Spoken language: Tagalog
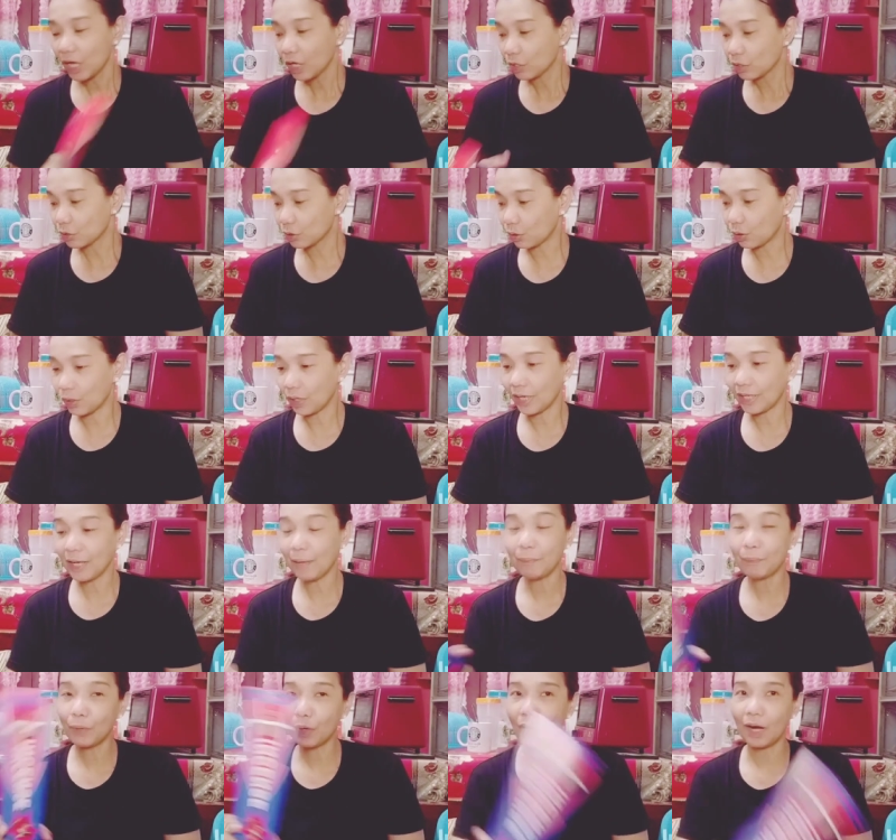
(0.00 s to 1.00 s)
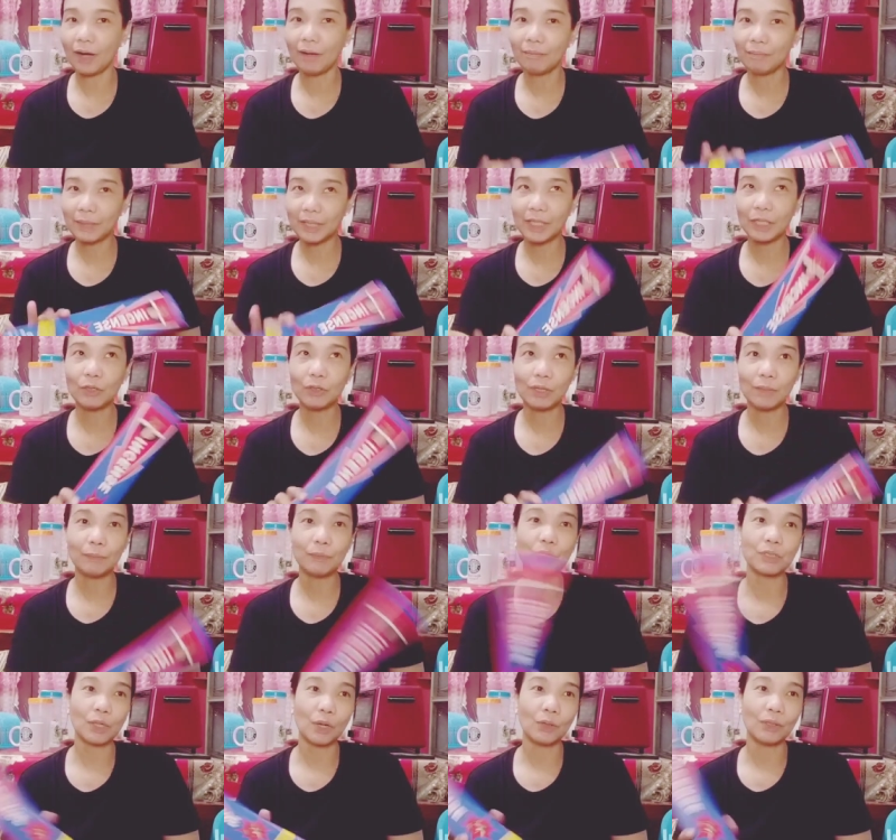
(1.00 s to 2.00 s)
So, ayan po, ang bili ko lang
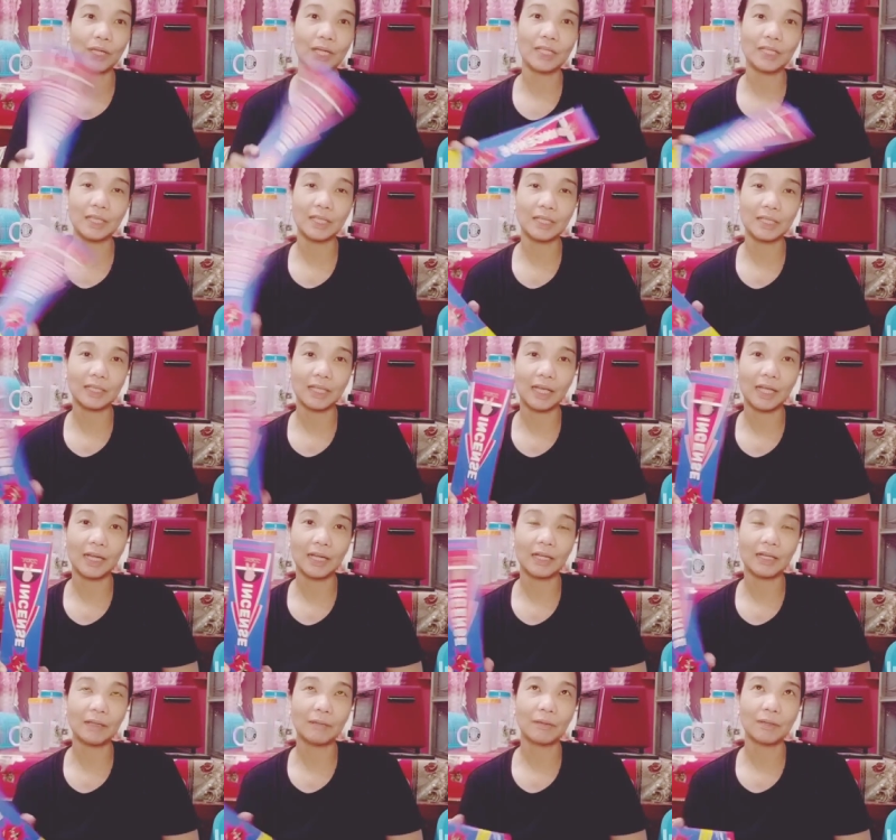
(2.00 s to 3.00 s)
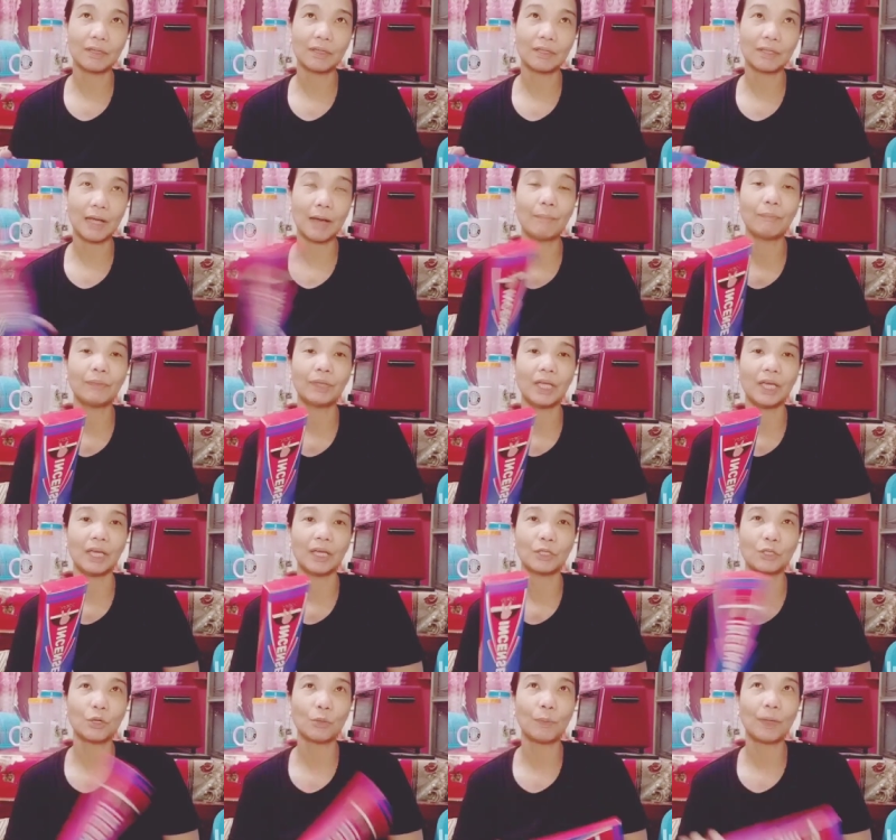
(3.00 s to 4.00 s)
po sa online 16
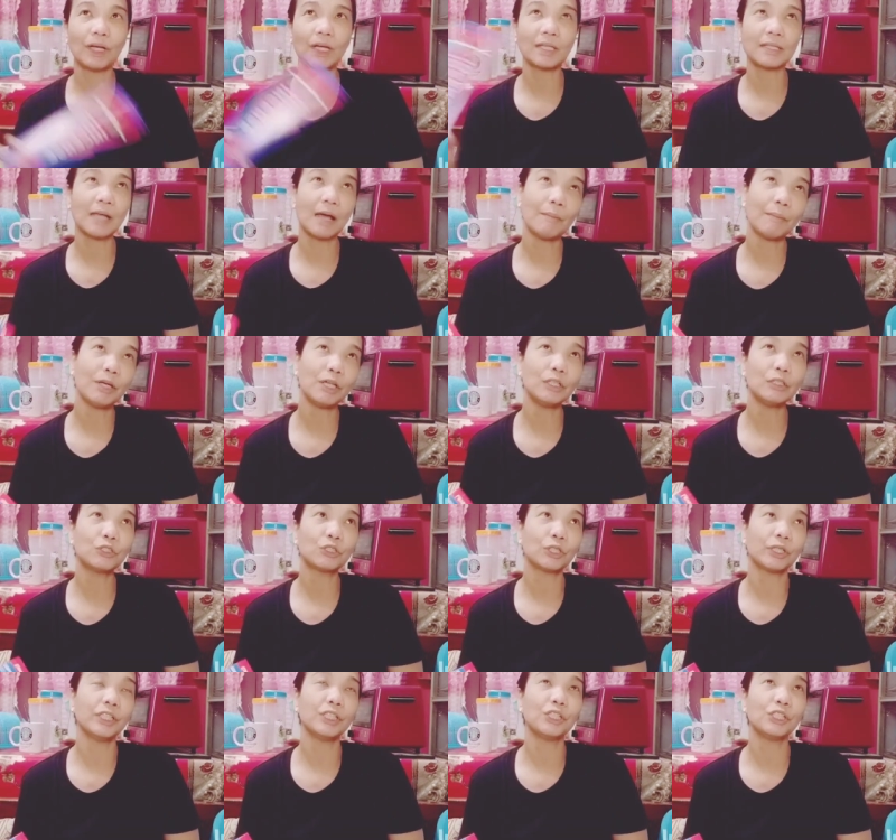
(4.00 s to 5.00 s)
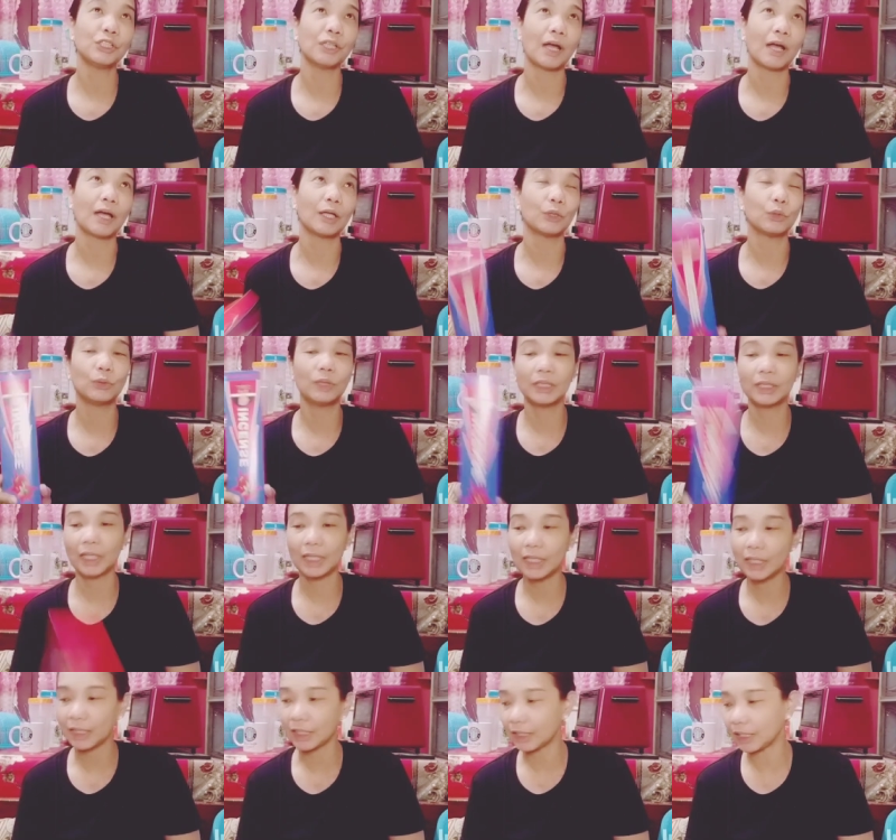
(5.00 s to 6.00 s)
something. So, pagkasama yung charge niya, katulad
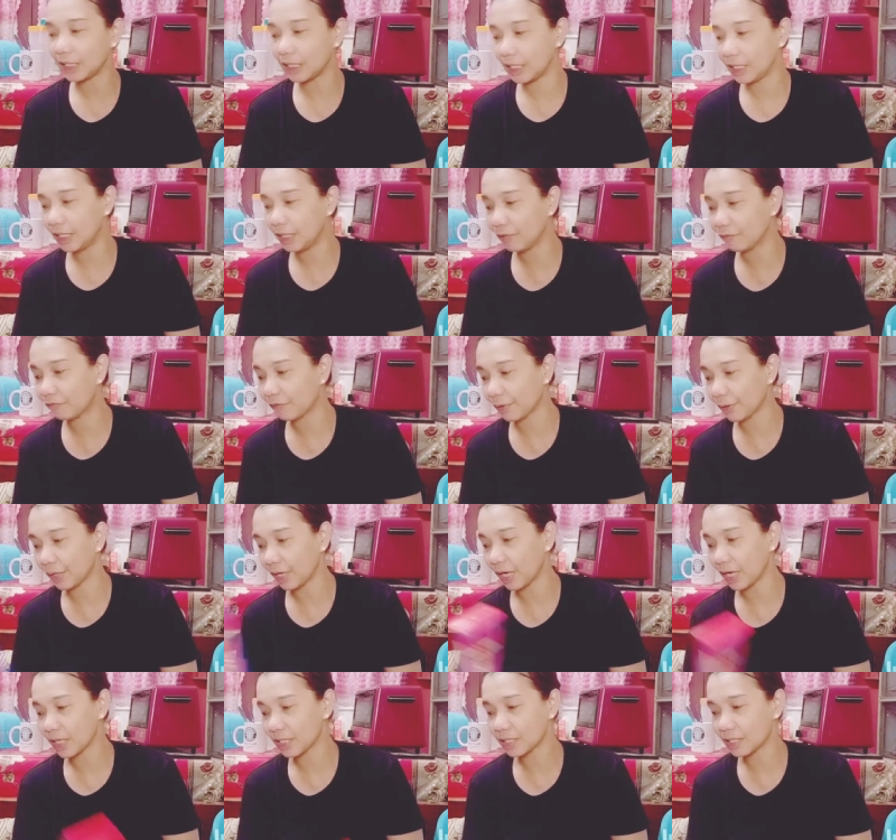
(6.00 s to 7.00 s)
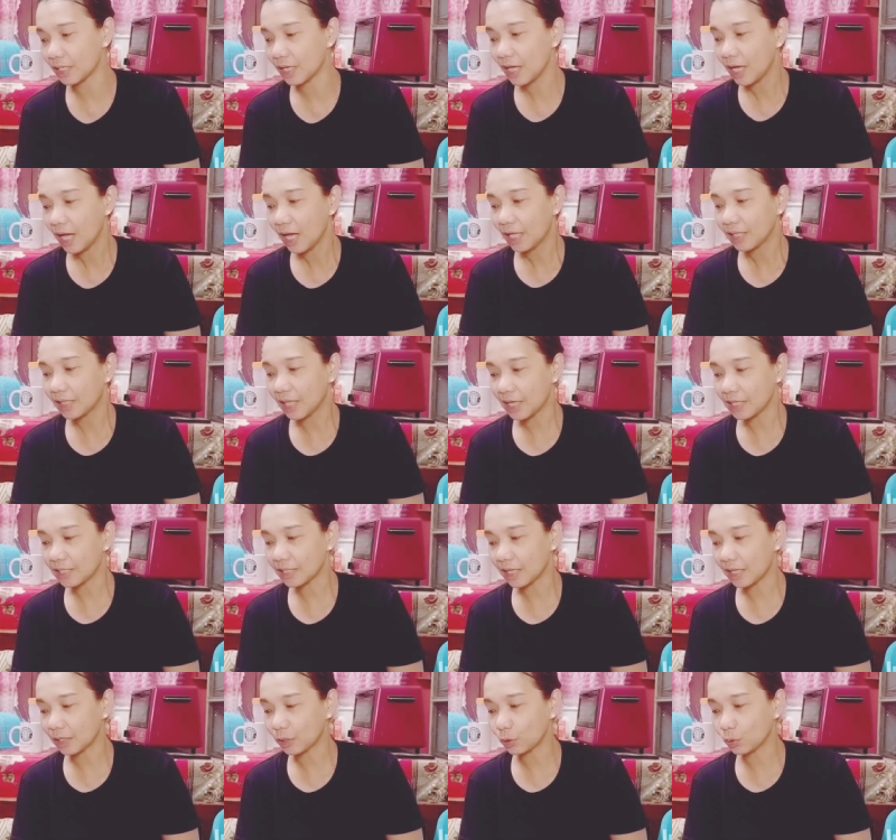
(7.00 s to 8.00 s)
kanina, diniliver is
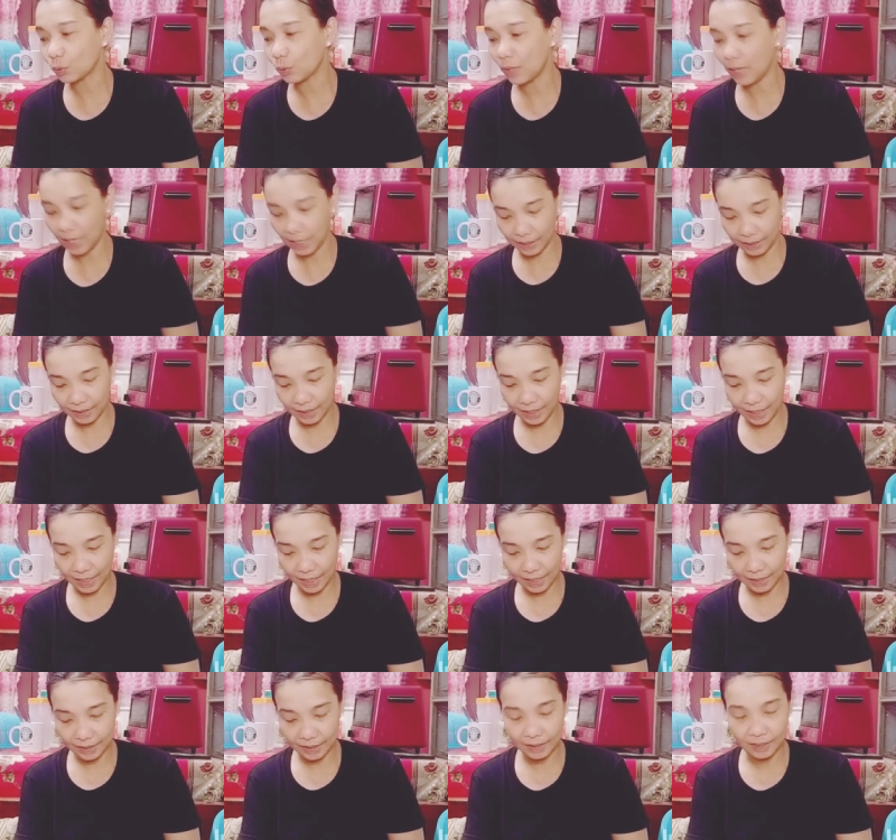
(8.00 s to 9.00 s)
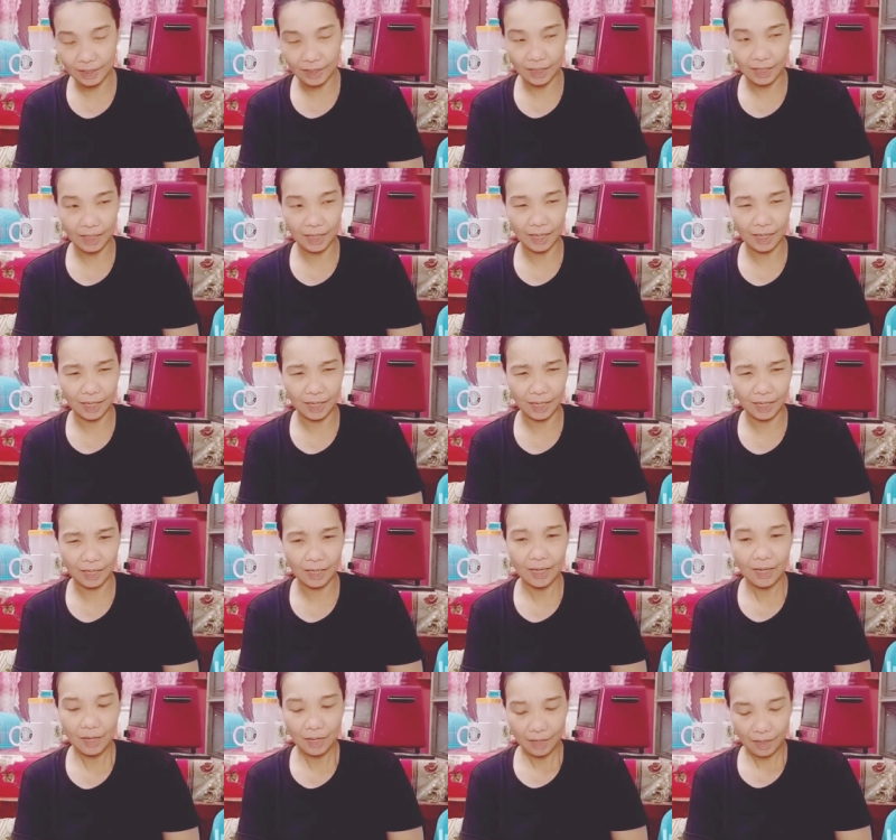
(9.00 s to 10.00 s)
nasa 200 uh,
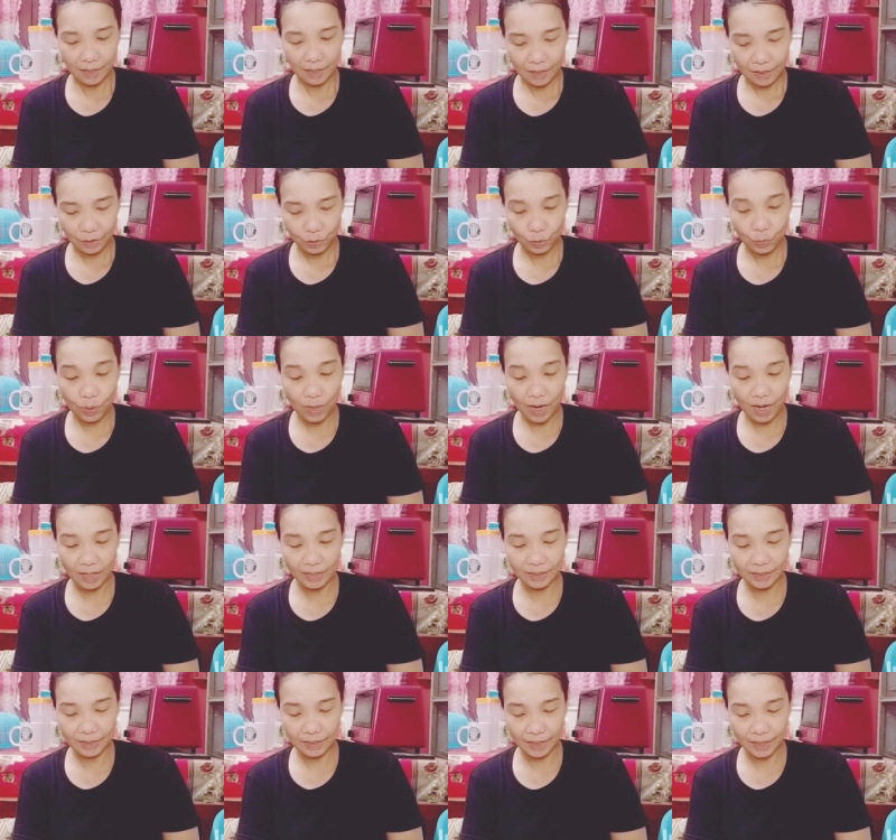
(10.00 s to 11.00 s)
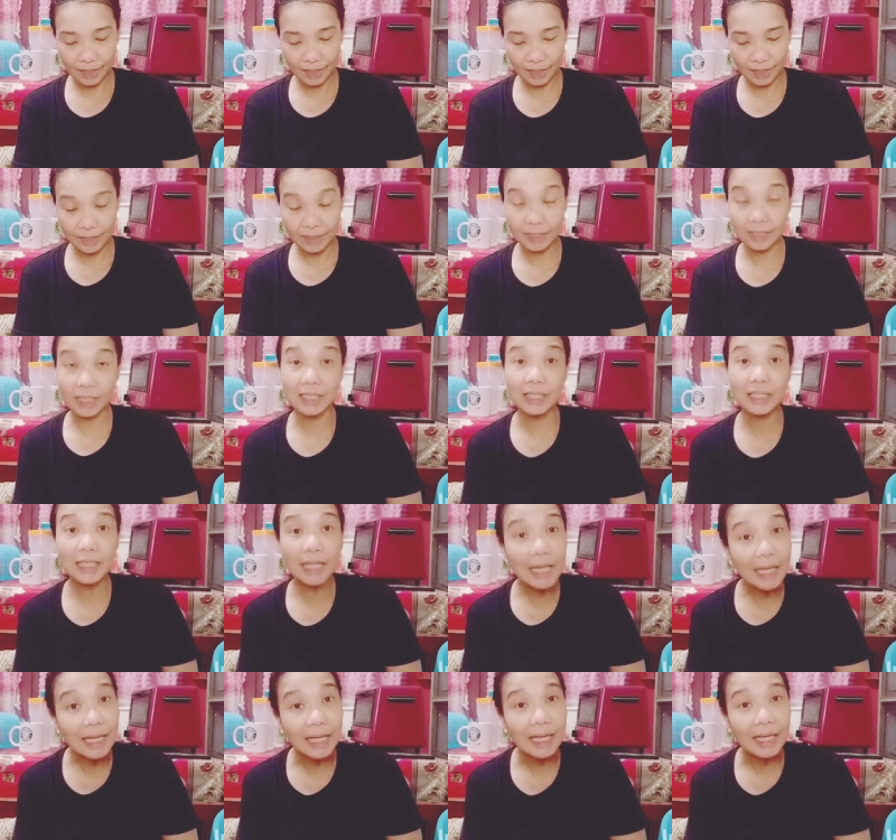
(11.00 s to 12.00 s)

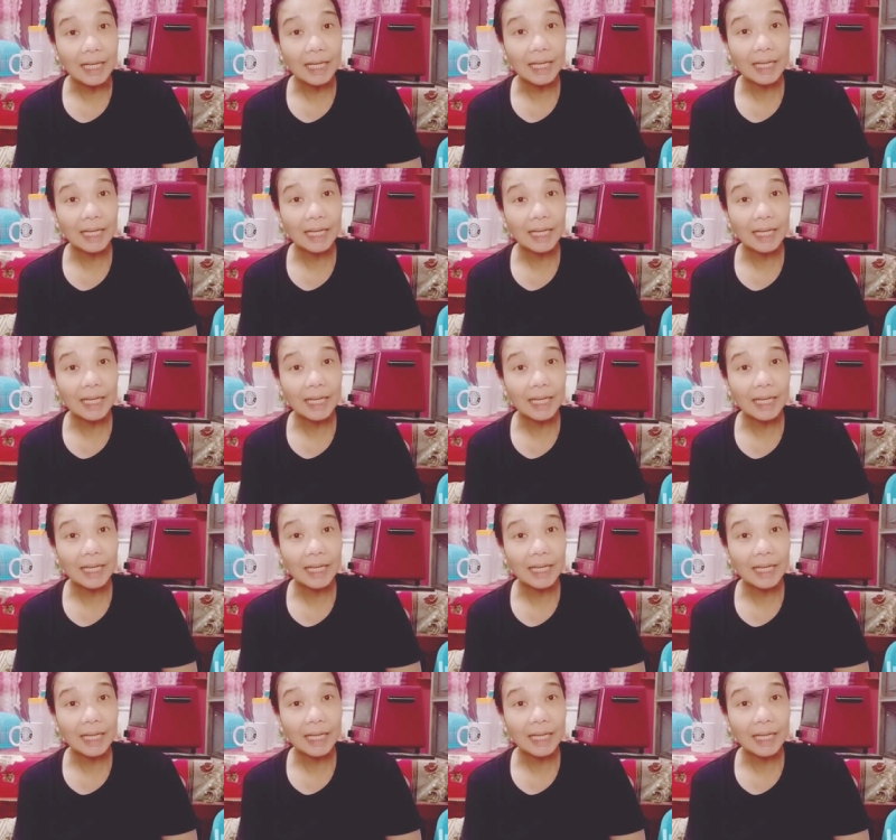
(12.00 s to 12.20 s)
260.